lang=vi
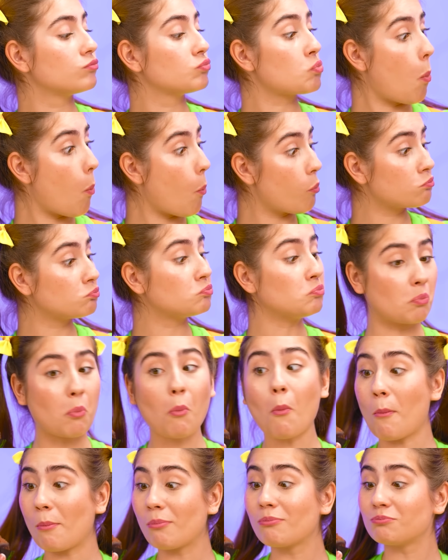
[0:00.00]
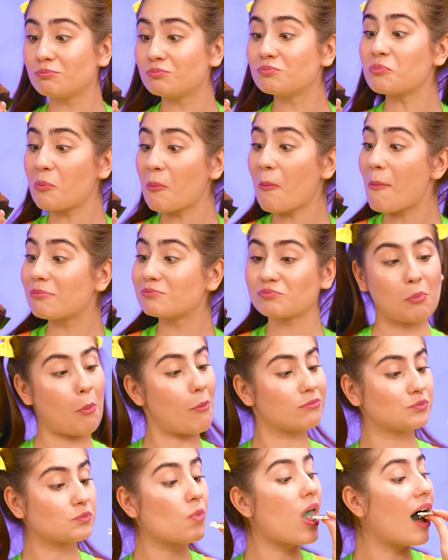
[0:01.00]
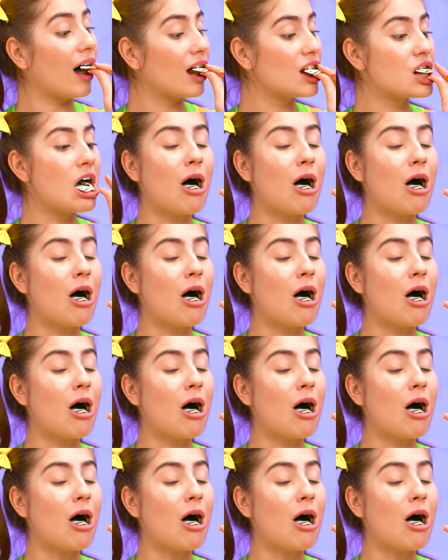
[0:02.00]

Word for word: uhm, Trời ạ, à, cái này ngon thật